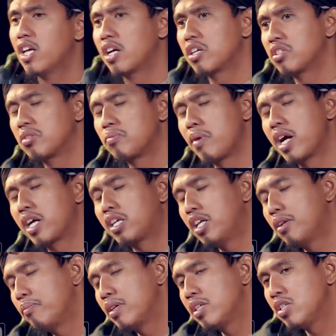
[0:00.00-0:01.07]
yang
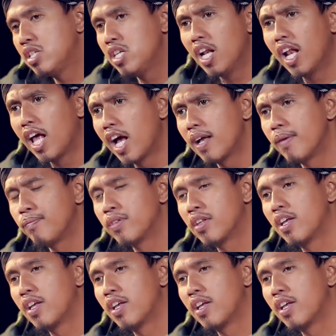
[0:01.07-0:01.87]
semakin menggila